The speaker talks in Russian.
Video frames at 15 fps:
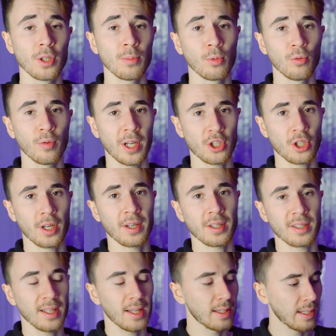Чему ваша
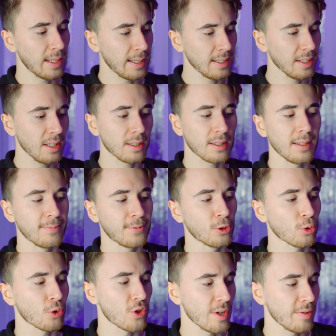красота, если в
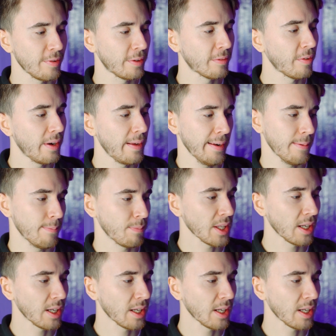душе вы твари?